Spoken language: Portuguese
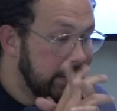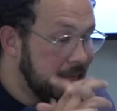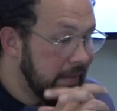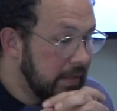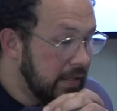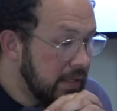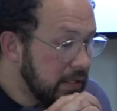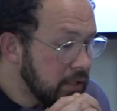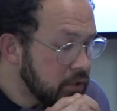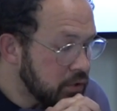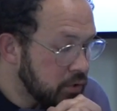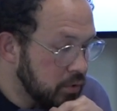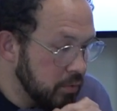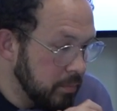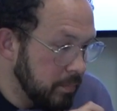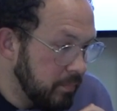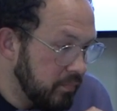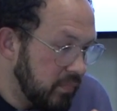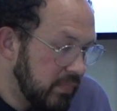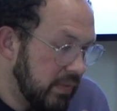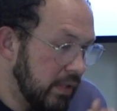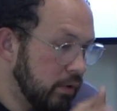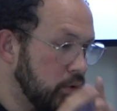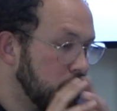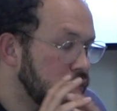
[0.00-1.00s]
E isso
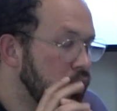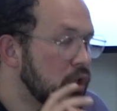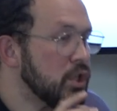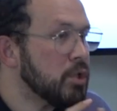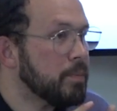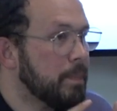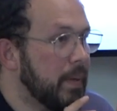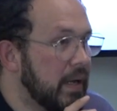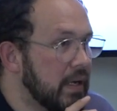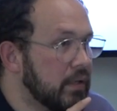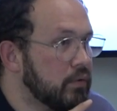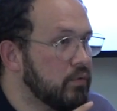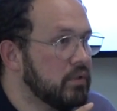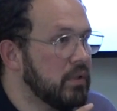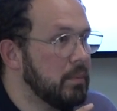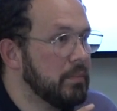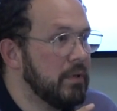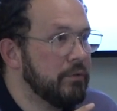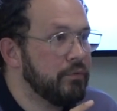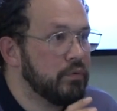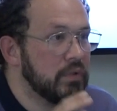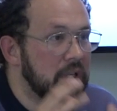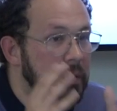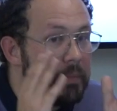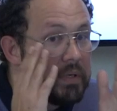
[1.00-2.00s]
tem outro aspecto
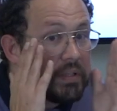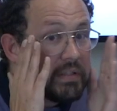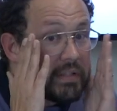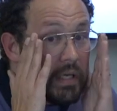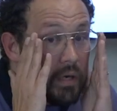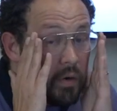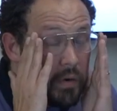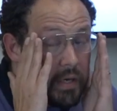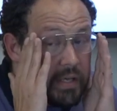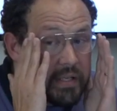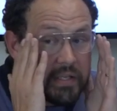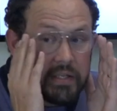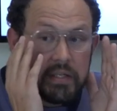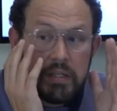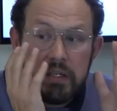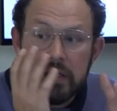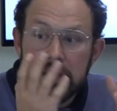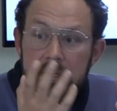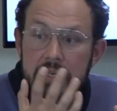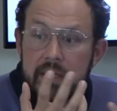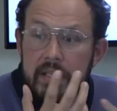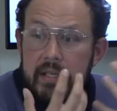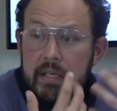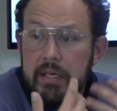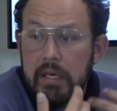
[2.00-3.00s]
também fundamental aí,
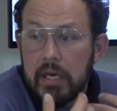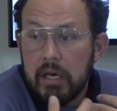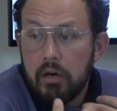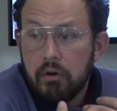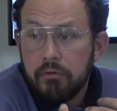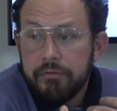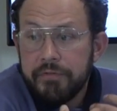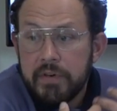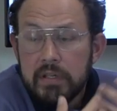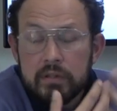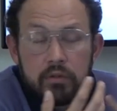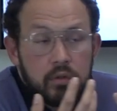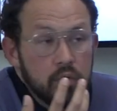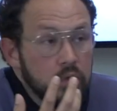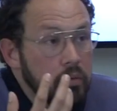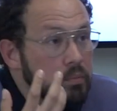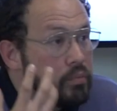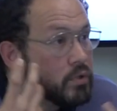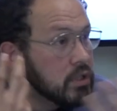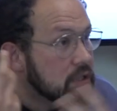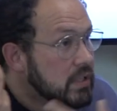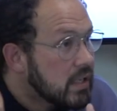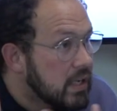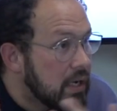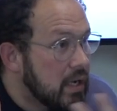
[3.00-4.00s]
que é o fator
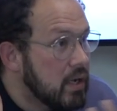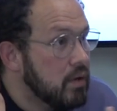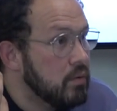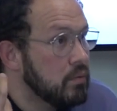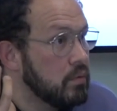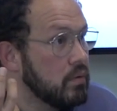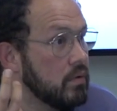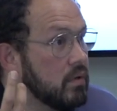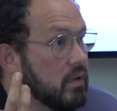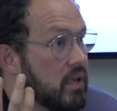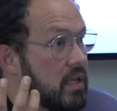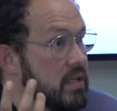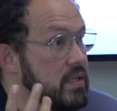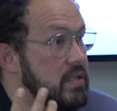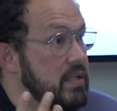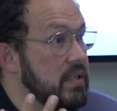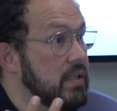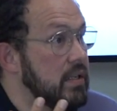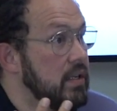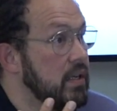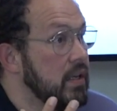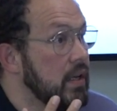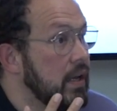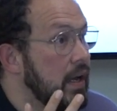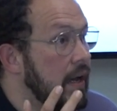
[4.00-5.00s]
musical. Quer
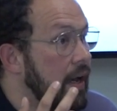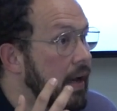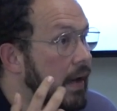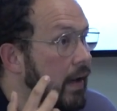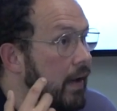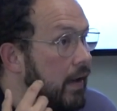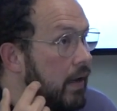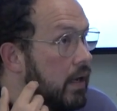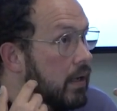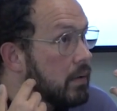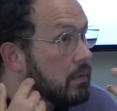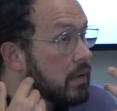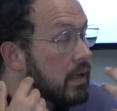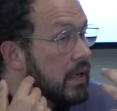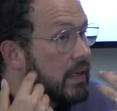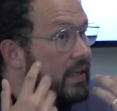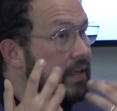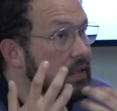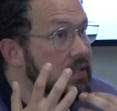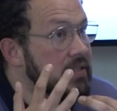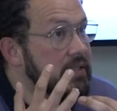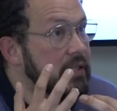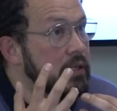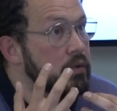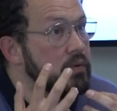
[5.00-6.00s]
dizer, a, a, a
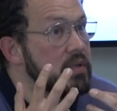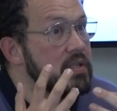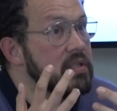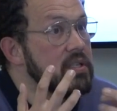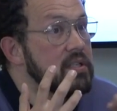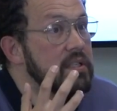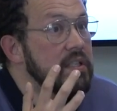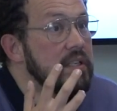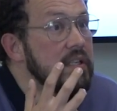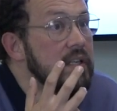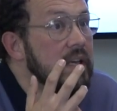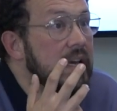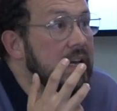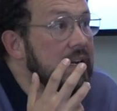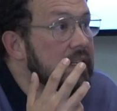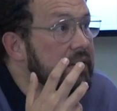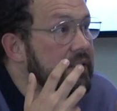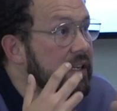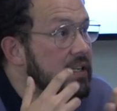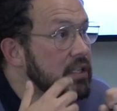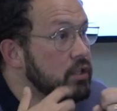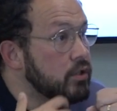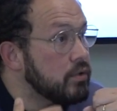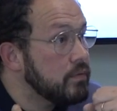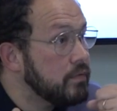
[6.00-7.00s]
canção em si, ela
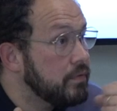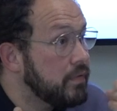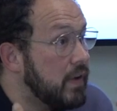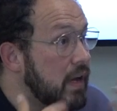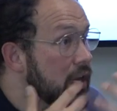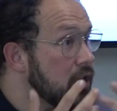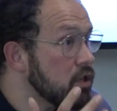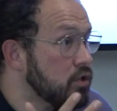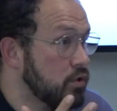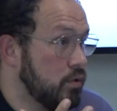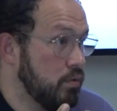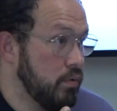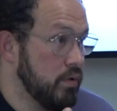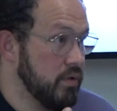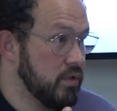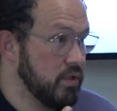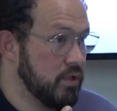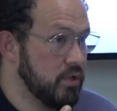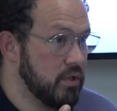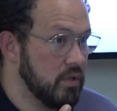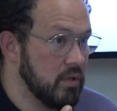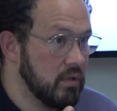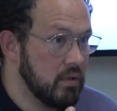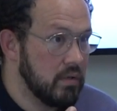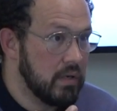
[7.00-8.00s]
traz várias
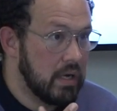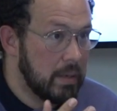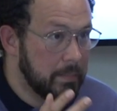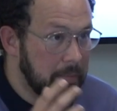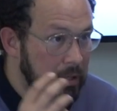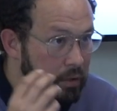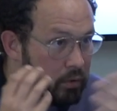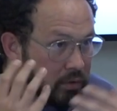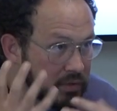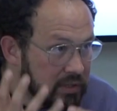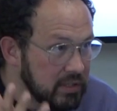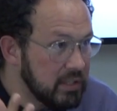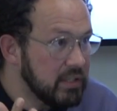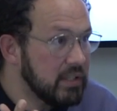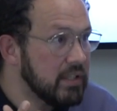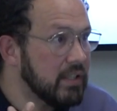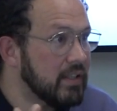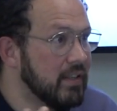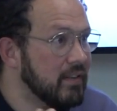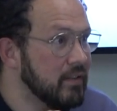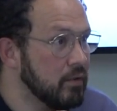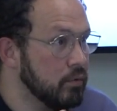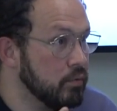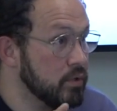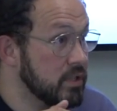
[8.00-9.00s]
coisas. A
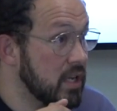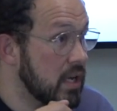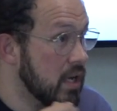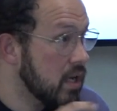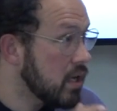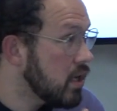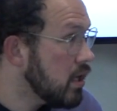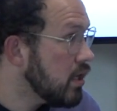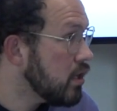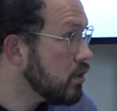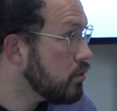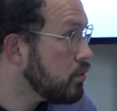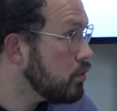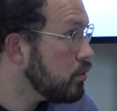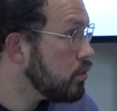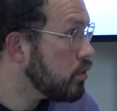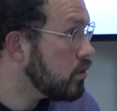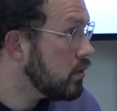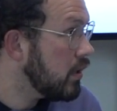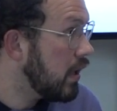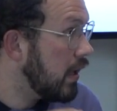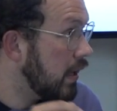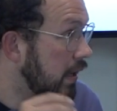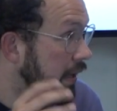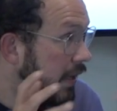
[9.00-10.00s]
melodia, os
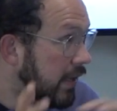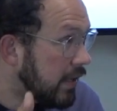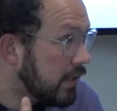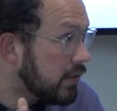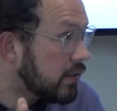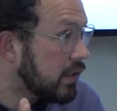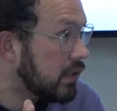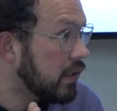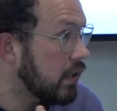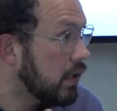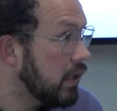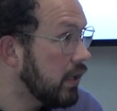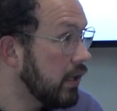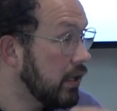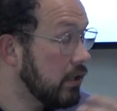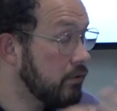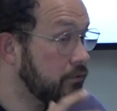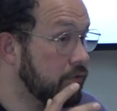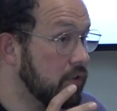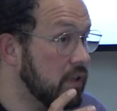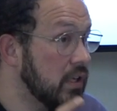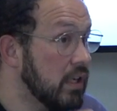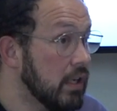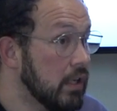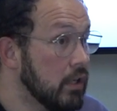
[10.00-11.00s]
arranjos, a letra,
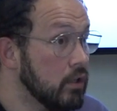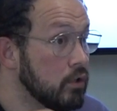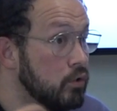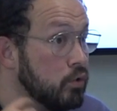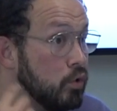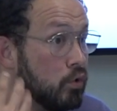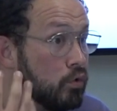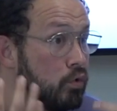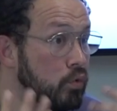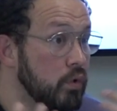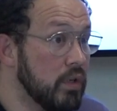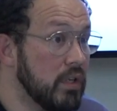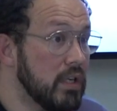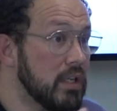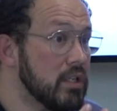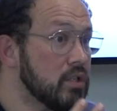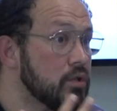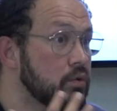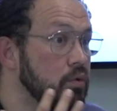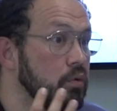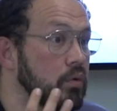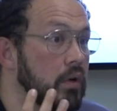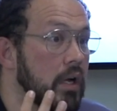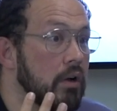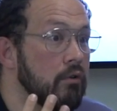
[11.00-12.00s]
enfim. Tudo
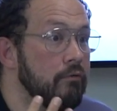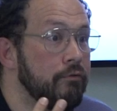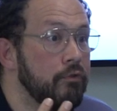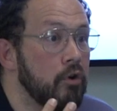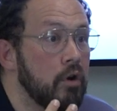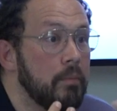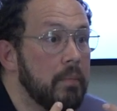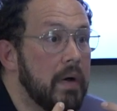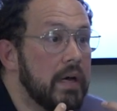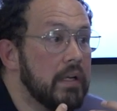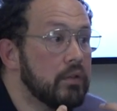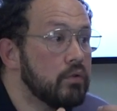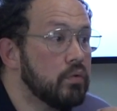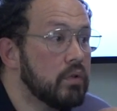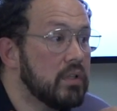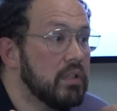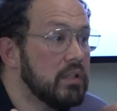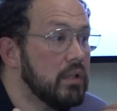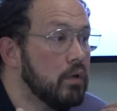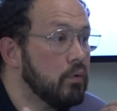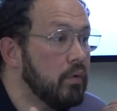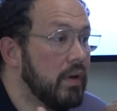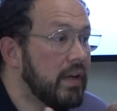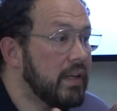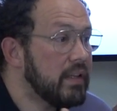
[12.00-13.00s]
isso é um formato que
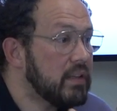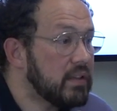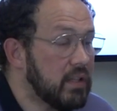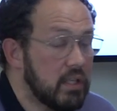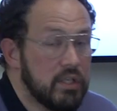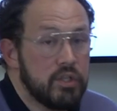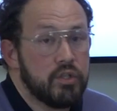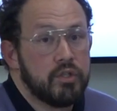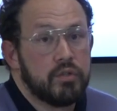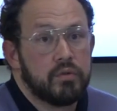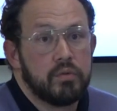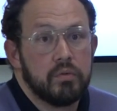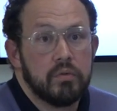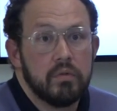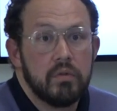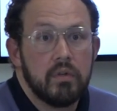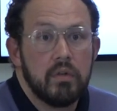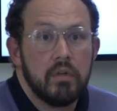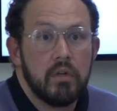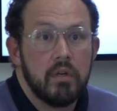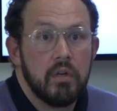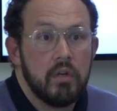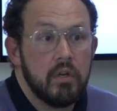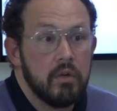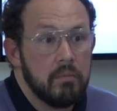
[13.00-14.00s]
não é texto,
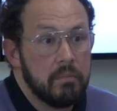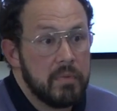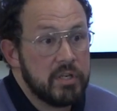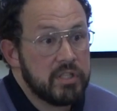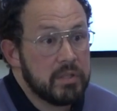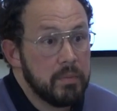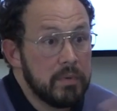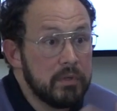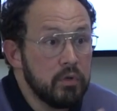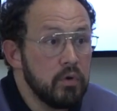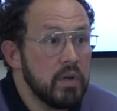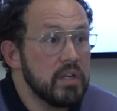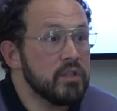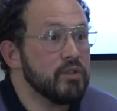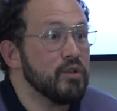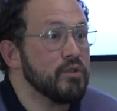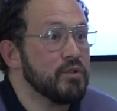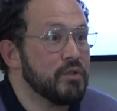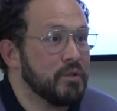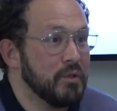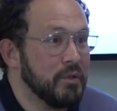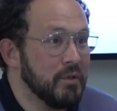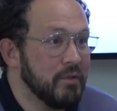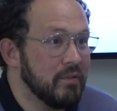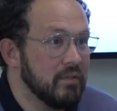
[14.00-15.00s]
mas também não é só
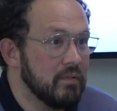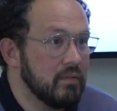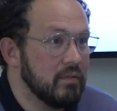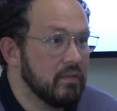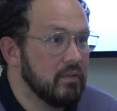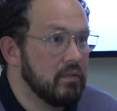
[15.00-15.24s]
som.